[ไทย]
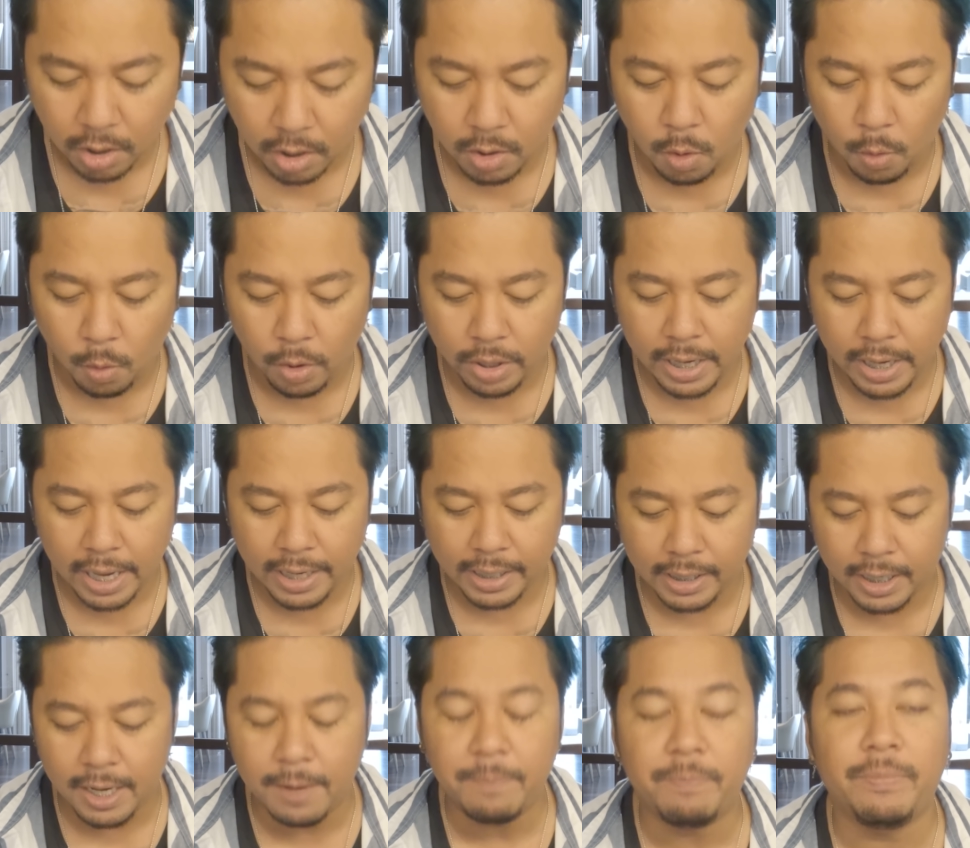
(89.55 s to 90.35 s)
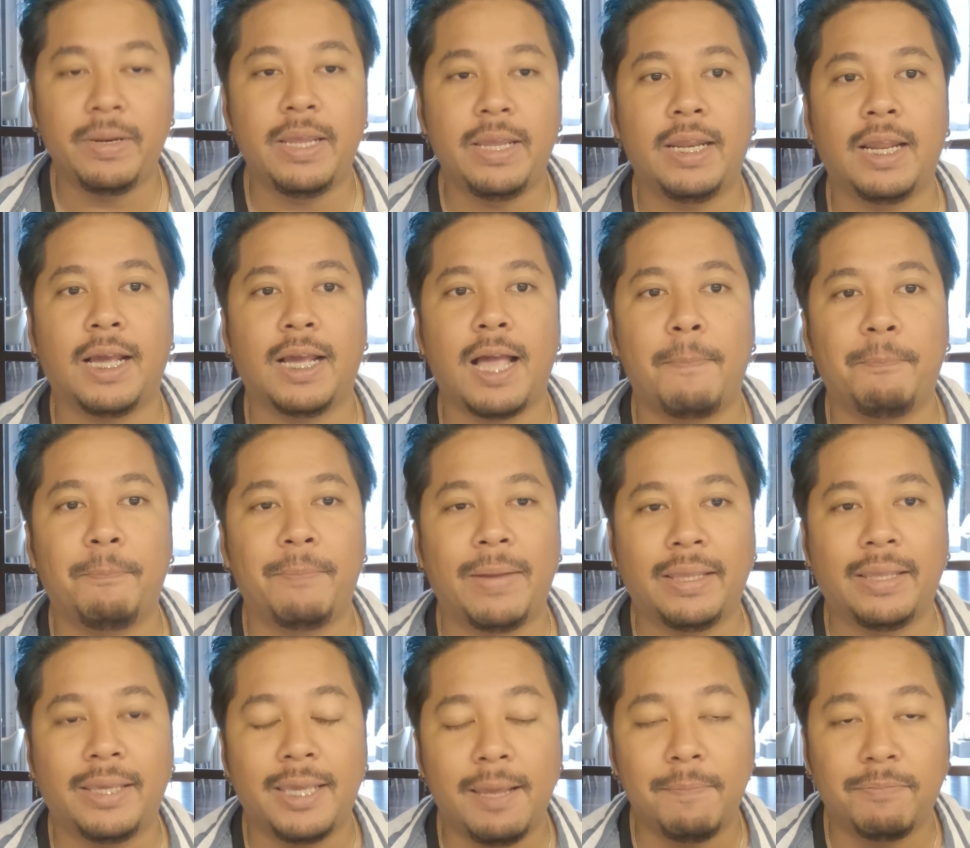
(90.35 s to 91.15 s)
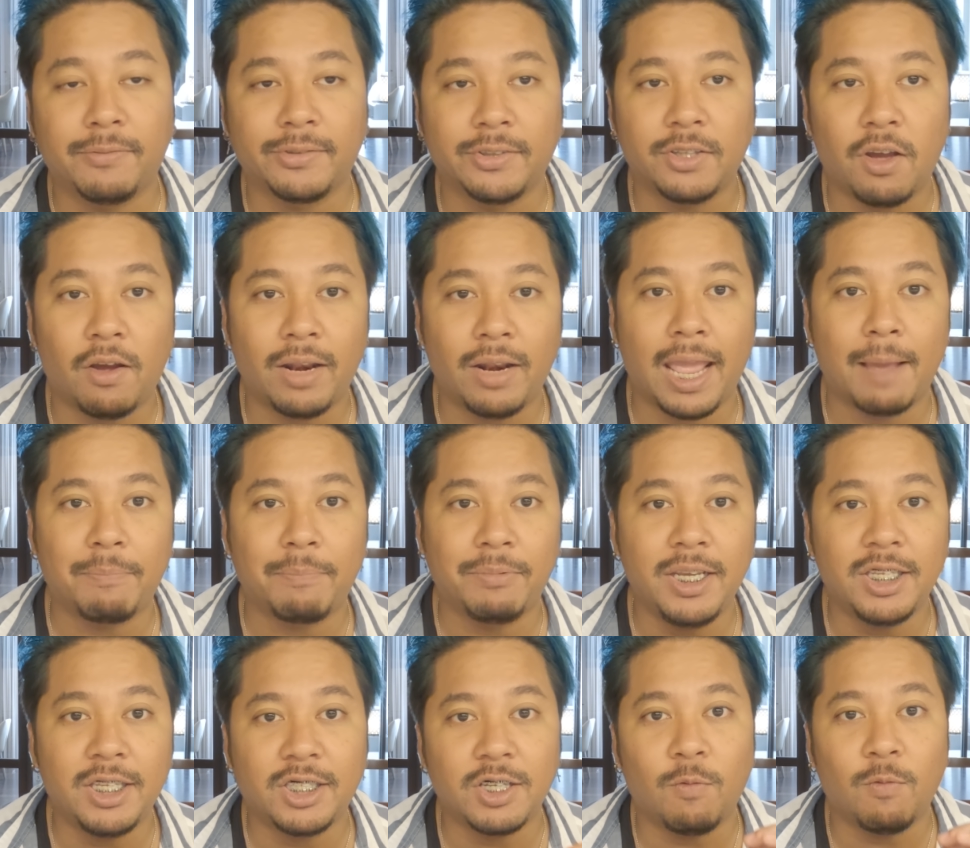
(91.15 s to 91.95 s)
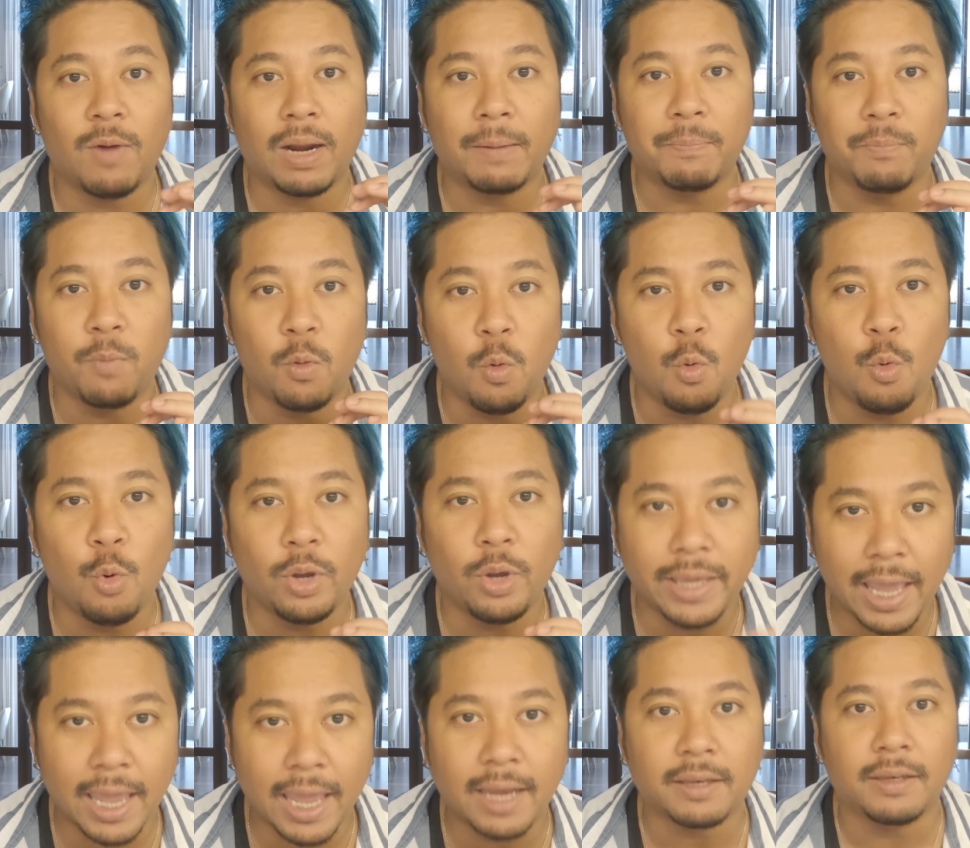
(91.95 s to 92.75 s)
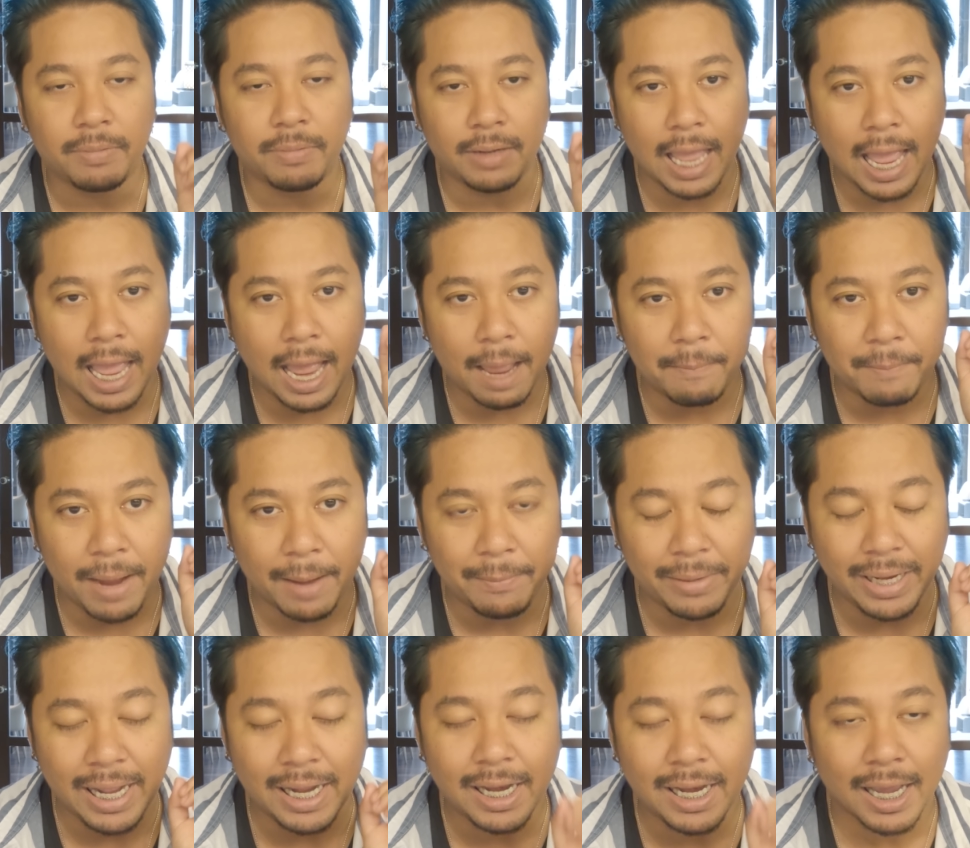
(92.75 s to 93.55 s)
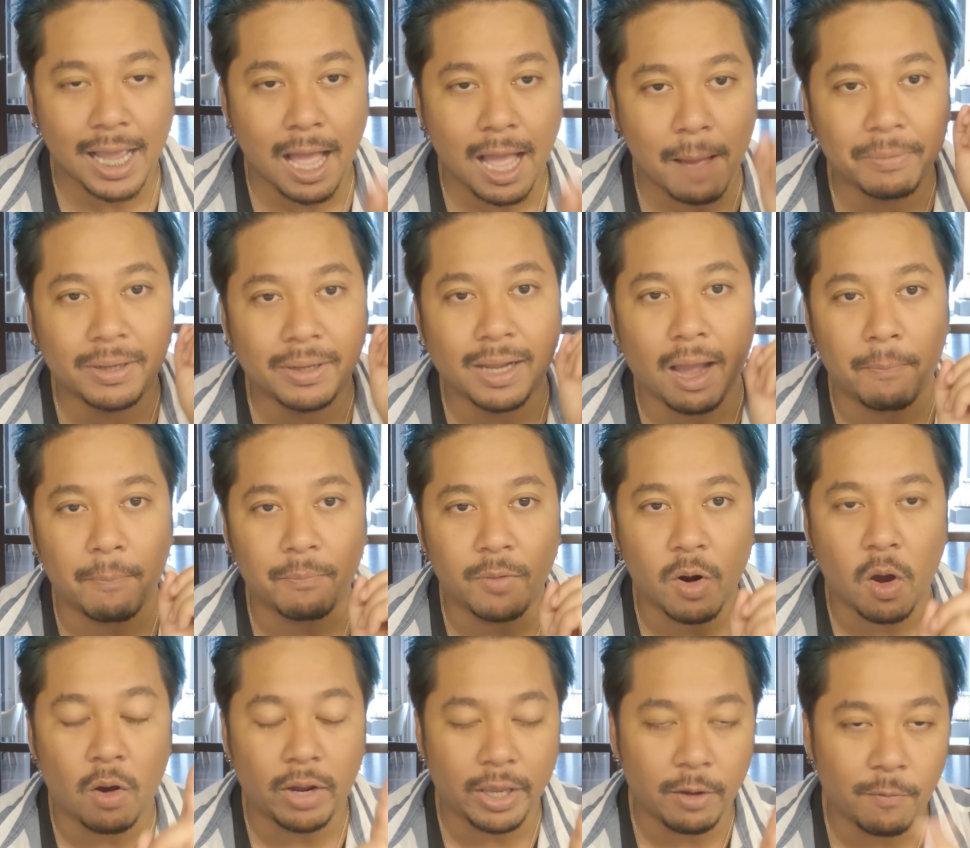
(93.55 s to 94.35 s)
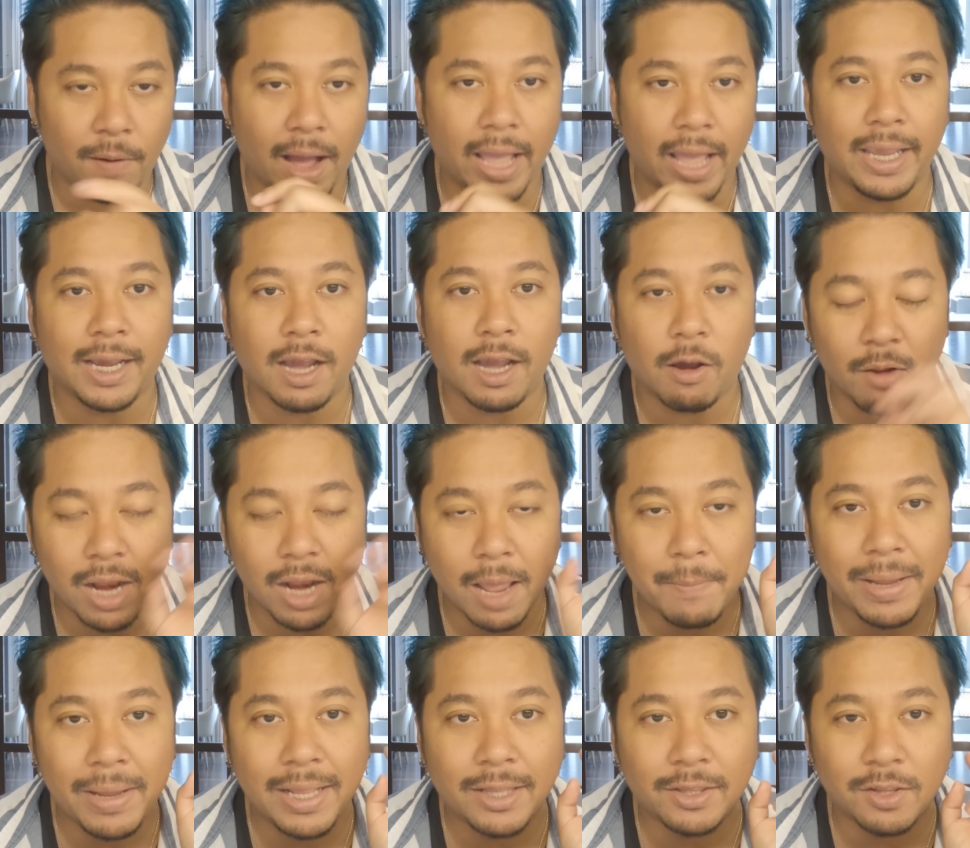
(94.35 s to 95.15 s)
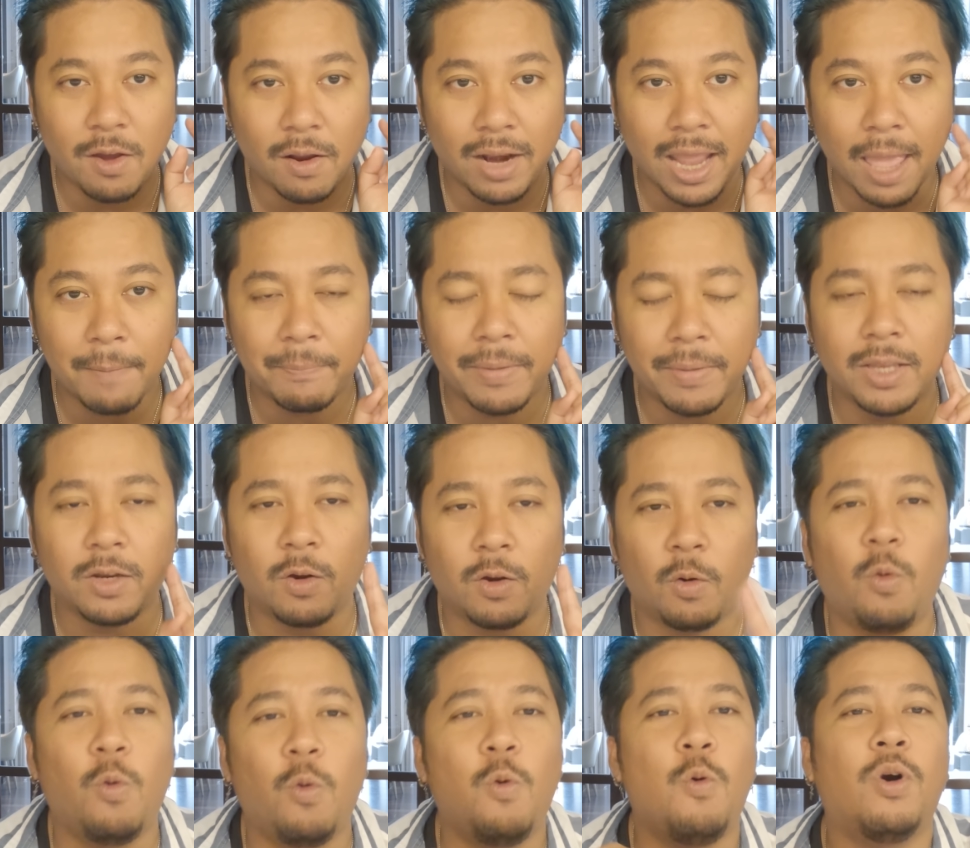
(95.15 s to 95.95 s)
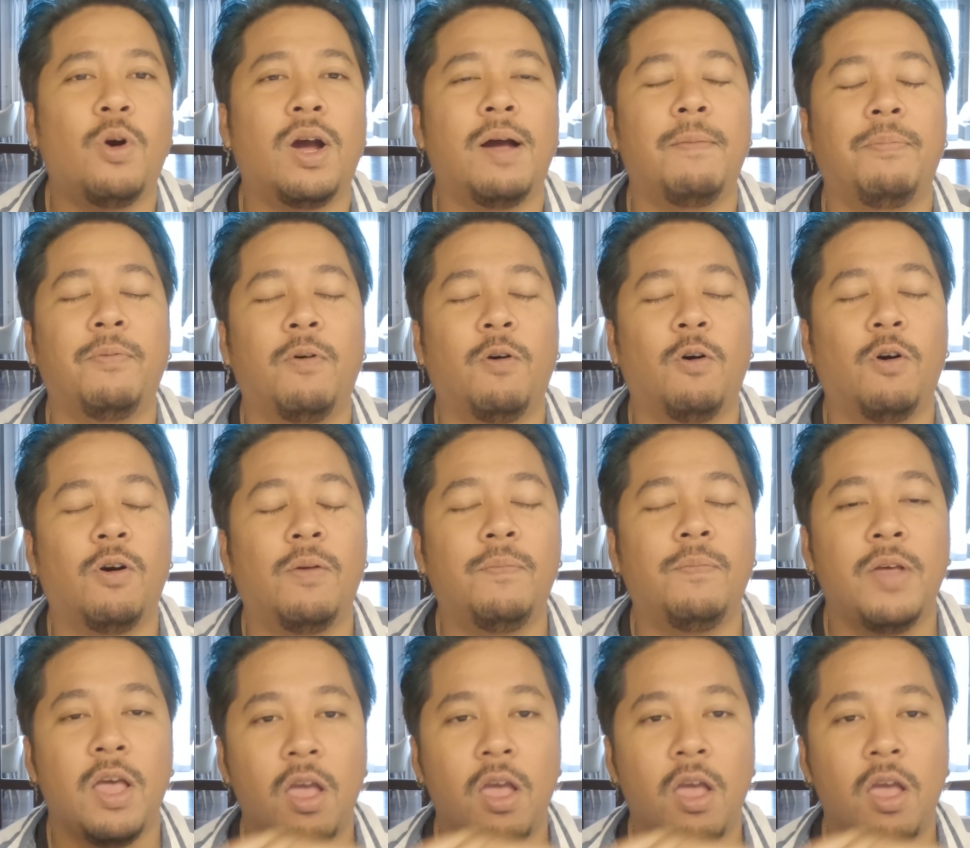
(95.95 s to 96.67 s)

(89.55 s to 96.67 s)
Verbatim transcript: โดยในคลิปนี้นะครับ เป็นคลิปซ่อนแอบที่จังหวัดภูเก็ตและมายเมเนตนะครับ กับน้องเอวาเองก็ได้ไปซ่อนแอบเป็นคู่ครับผม